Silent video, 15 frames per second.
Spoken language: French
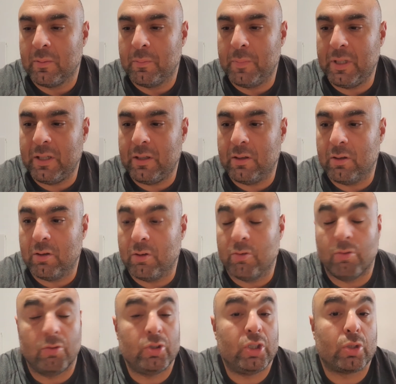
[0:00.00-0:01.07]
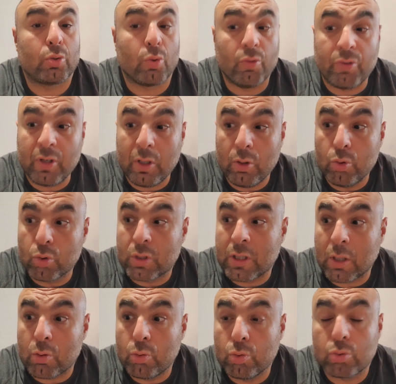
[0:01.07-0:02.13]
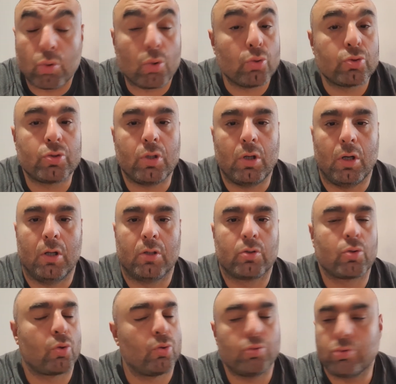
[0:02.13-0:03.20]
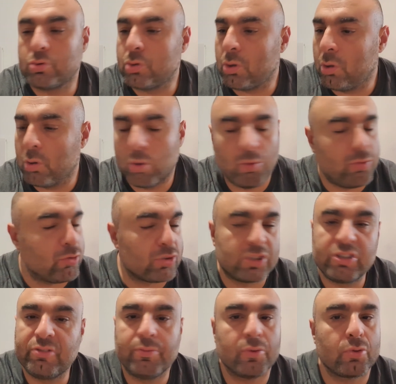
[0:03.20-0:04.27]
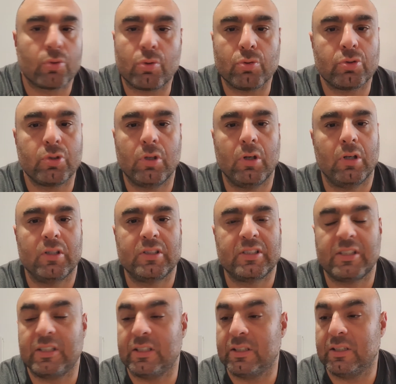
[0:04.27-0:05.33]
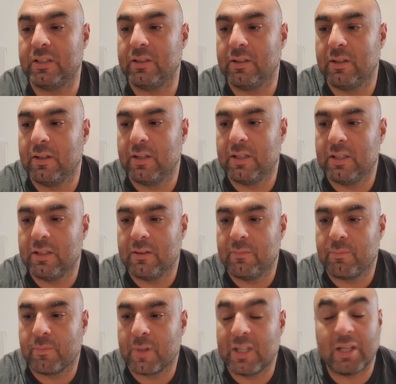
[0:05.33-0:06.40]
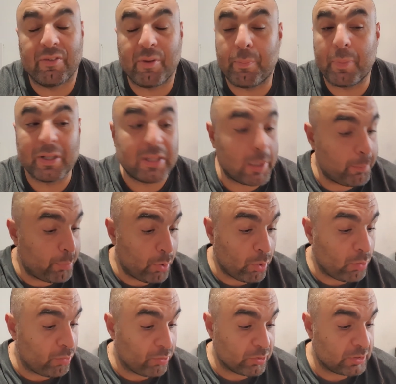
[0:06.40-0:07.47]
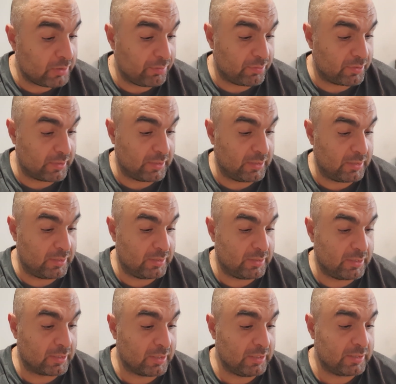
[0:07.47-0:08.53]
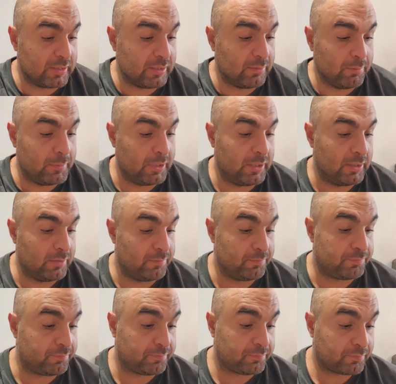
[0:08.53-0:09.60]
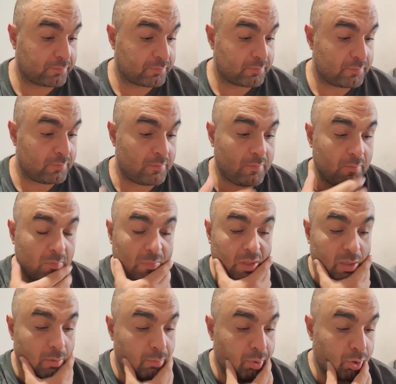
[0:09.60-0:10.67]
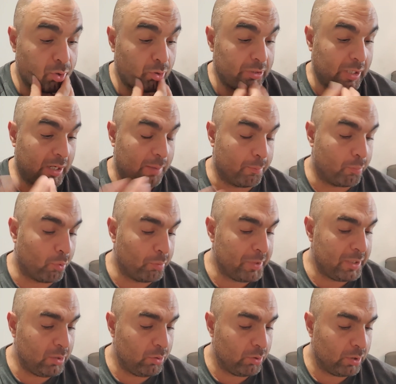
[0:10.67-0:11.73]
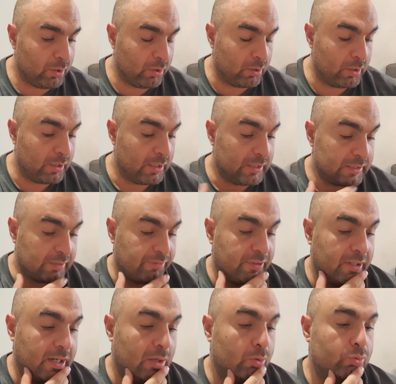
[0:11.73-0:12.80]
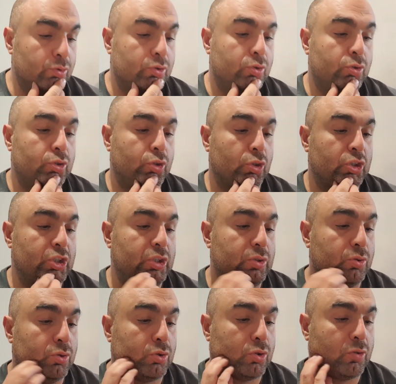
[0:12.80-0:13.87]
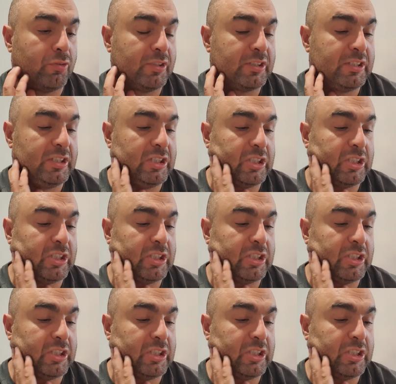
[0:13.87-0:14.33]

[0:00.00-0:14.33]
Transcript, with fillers: Mais euh, j'ai trouvé Lukaku trop seul, trop seul, offensivement trop seul. C'est, il n'y avait pas d'apport offensif, c'est triste, hein, mais pourtant il y a un bon milieu. Hein. Il y avait Alonso, Jorginho, Kovacic,